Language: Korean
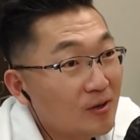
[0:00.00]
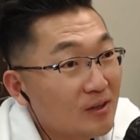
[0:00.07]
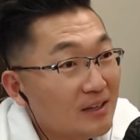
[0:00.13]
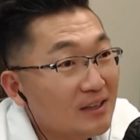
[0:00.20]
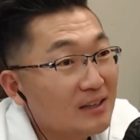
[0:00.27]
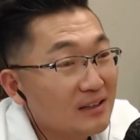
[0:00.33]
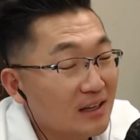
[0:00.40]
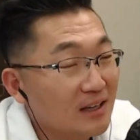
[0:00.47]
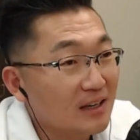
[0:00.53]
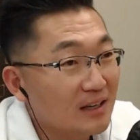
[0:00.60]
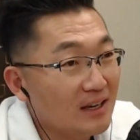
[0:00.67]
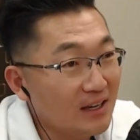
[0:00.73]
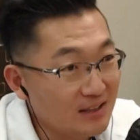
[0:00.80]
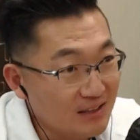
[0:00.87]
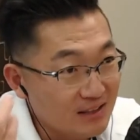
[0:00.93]
네, 캐디에게
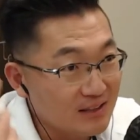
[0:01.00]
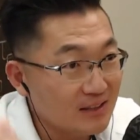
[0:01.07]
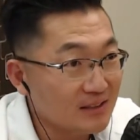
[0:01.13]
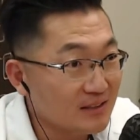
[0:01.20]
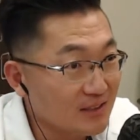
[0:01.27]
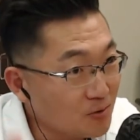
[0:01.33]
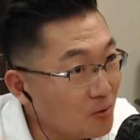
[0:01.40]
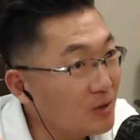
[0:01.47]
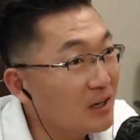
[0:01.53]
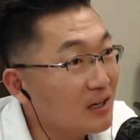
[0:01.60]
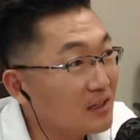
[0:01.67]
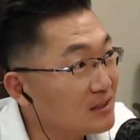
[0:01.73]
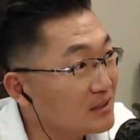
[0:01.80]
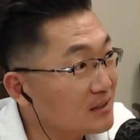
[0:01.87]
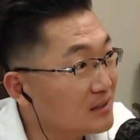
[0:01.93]
캐디를 이제
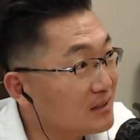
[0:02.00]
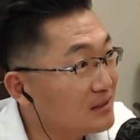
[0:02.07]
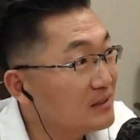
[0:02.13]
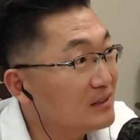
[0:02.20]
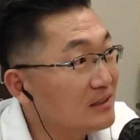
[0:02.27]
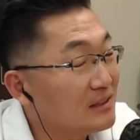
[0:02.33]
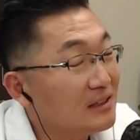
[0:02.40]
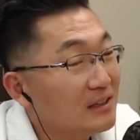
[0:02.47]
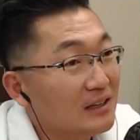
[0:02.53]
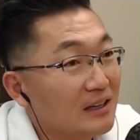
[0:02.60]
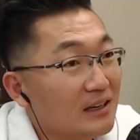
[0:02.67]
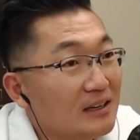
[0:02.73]
손가락질을 어, 어, 다시 네.